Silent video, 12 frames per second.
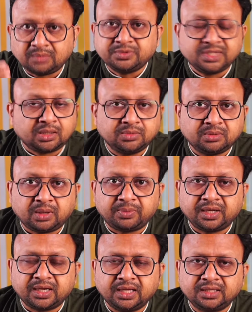कम से कम जब
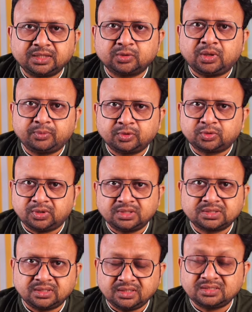आप लगाएंगे तो आपको
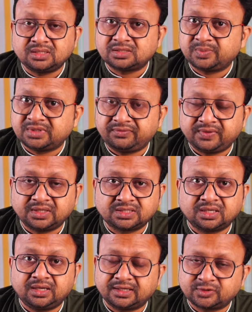थोड़े से इस
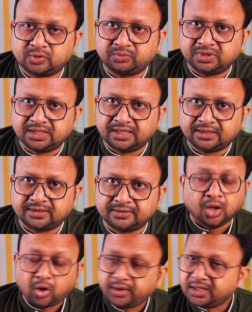स्पेसिफिकेशन डेस्कटॉप मिल
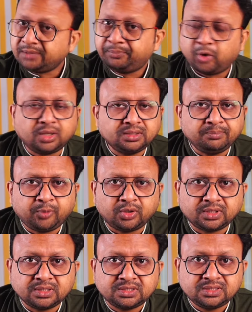जाएगा और एक बहुत
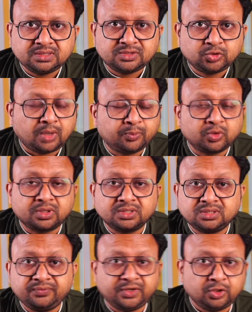इंपॉर्टेंट चीज जो आपको
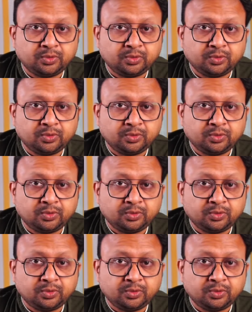किसी